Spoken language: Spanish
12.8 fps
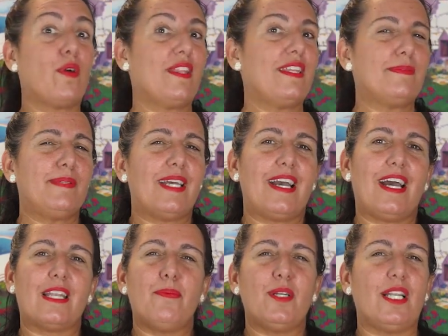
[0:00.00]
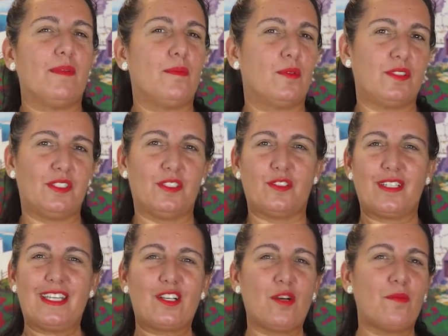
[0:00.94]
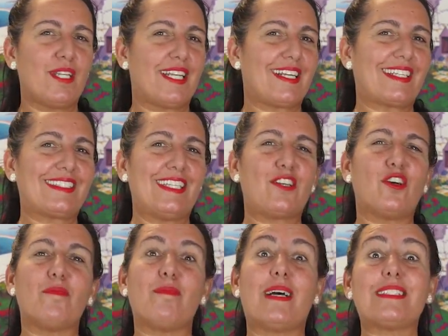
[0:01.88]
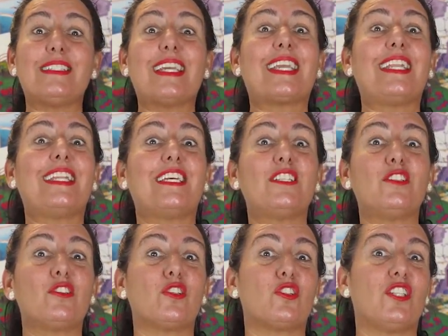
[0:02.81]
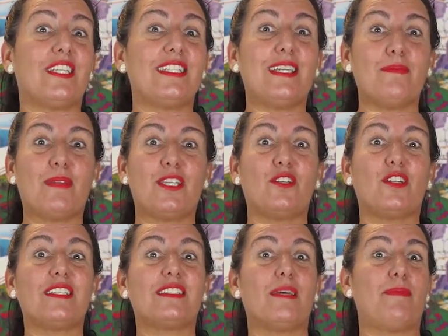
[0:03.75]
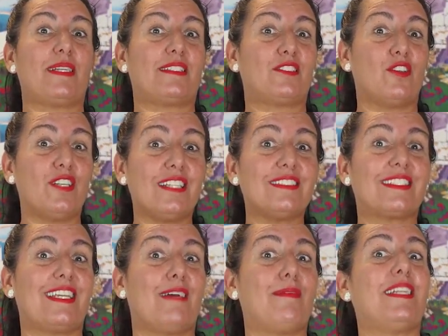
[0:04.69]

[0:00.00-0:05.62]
Puedes viajar por el mundo y comunicarte con más de 580 millones de personas que